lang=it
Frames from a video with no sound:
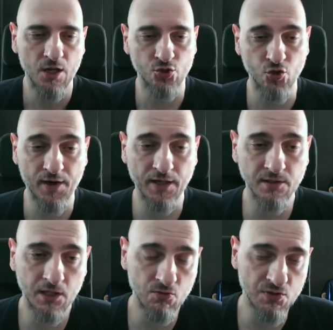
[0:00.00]

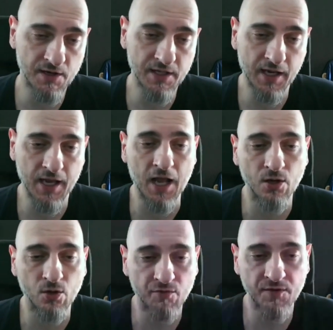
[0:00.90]
giocata da due squadre che
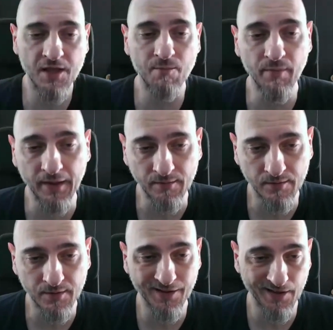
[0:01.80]
hanno
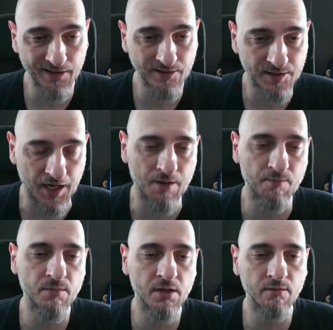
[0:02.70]
finalmente
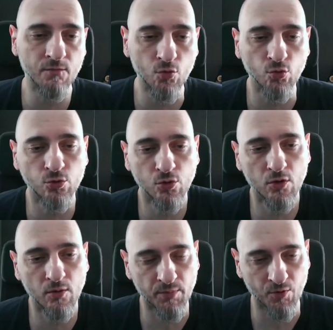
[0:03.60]
entrambe
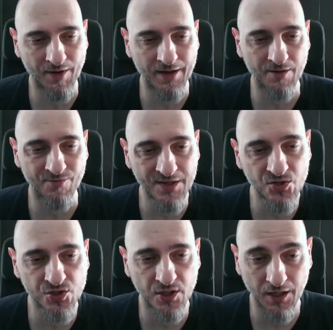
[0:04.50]
voluto provare a
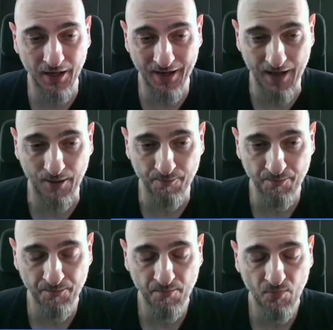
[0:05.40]
vincere la gara
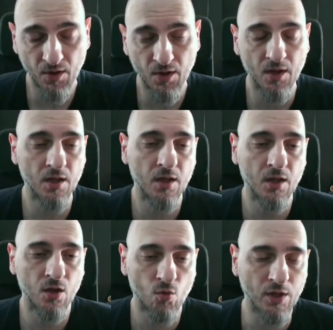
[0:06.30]

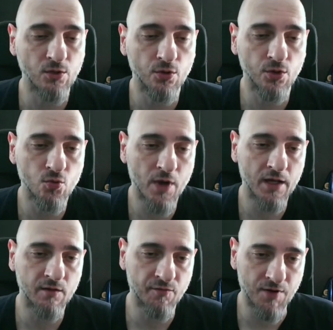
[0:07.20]
quando io due
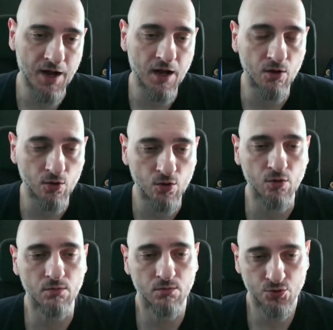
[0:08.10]
anni fa
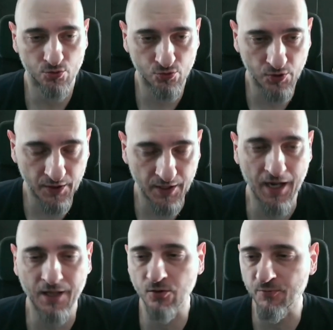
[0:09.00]
ho
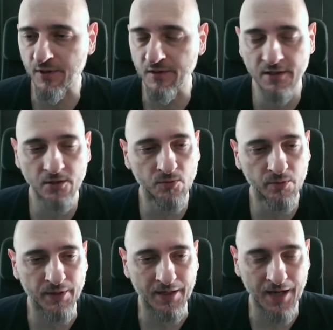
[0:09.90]
sottolineato,
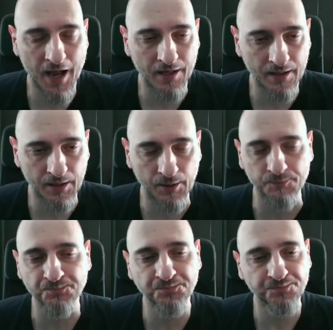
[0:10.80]
prendendomi per nacchie,